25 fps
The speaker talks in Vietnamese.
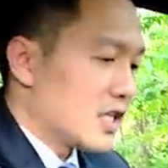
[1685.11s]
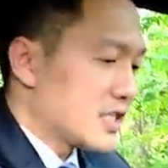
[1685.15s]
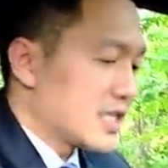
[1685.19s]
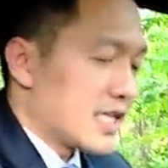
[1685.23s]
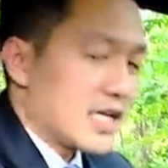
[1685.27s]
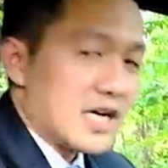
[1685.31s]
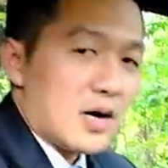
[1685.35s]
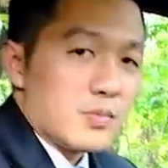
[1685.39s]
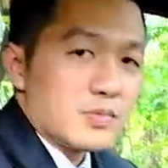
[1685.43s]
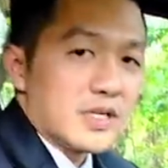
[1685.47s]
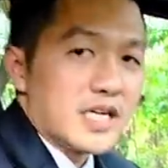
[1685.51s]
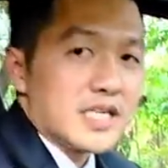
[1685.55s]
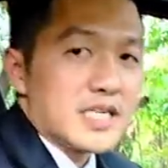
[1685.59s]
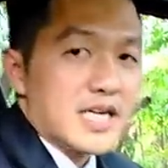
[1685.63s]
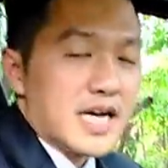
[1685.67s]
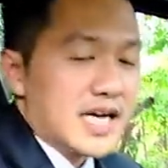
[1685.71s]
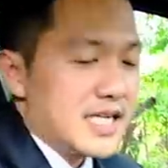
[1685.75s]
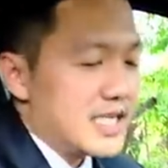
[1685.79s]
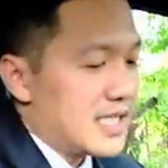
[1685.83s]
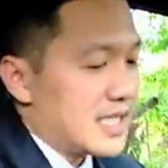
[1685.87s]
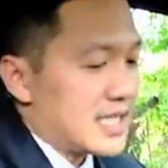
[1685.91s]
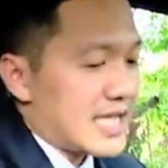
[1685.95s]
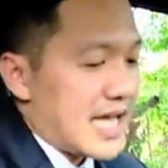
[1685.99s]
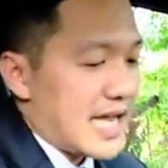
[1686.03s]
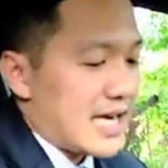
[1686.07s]
nó sẽ không thiết kế
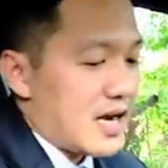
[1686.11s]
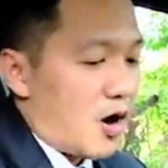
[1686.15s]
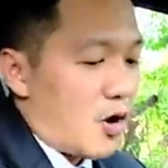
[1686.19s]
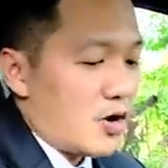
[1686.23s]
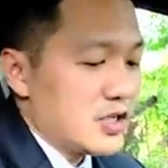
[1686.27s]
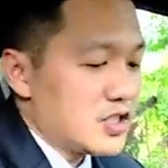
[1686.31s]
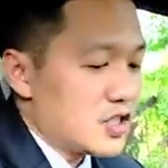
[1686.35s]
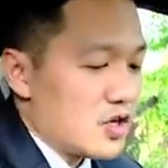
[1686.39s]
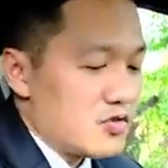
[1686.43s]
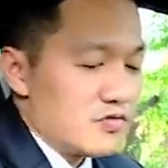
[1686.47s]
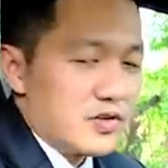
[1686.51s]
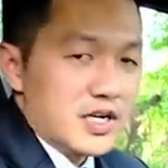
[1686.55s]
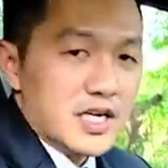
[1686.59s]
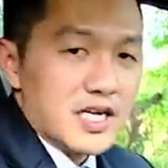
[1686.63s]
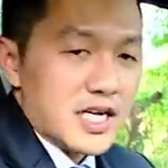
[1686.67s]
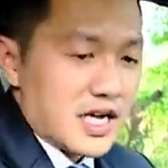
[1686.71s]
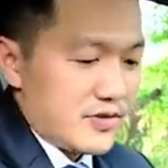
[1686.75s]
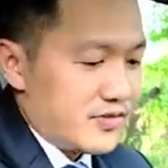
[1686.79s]
gì thay đổi so với